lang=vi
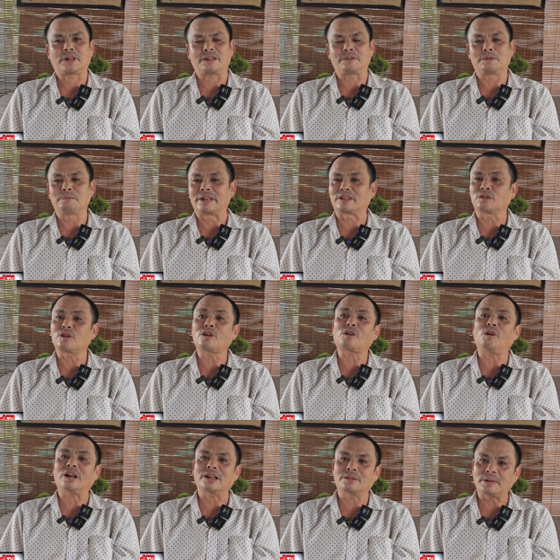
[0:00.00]
Tại vì mình cũng có
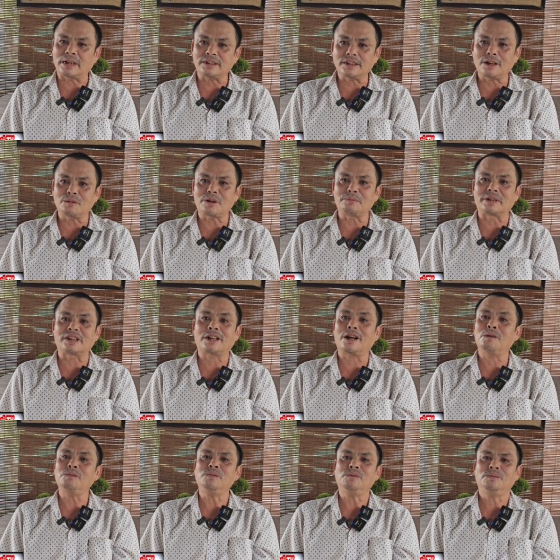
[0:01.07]
con mà chứ đâu phải mình
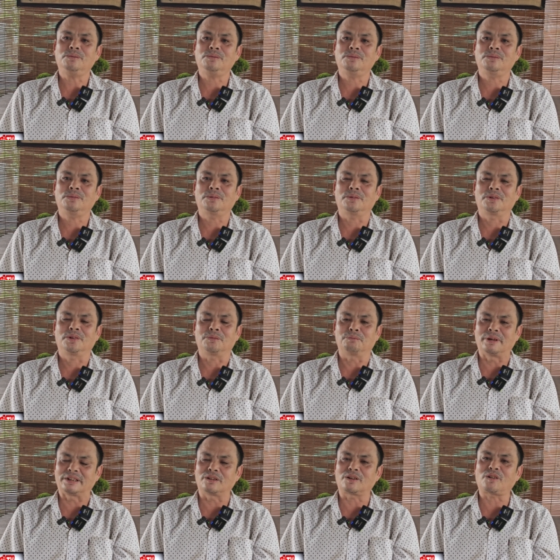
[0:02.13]
không. Dạ.
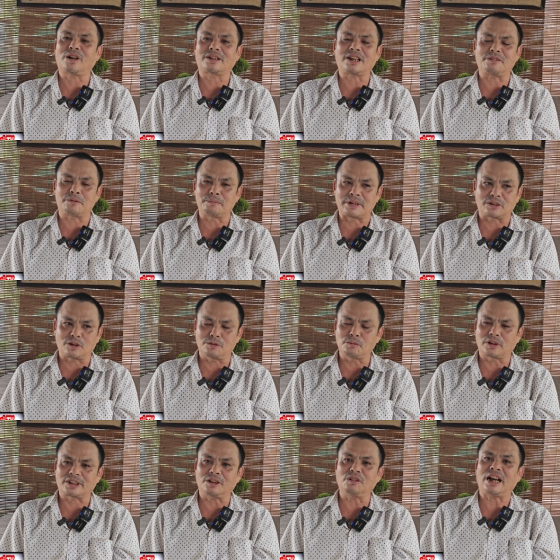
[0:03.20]
Mình cũng có con tại vì mình có
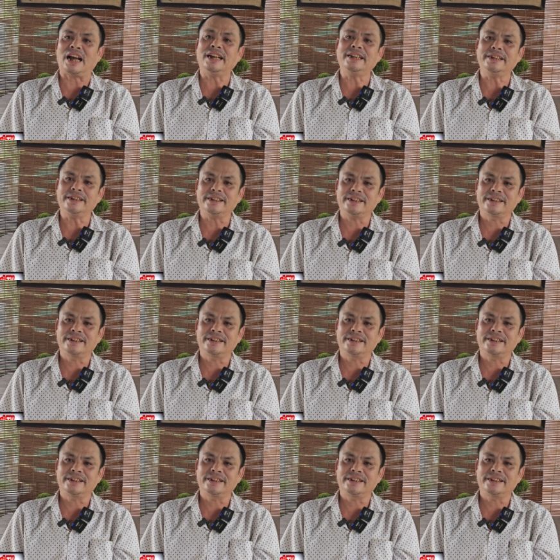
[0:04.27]
một cháu gái.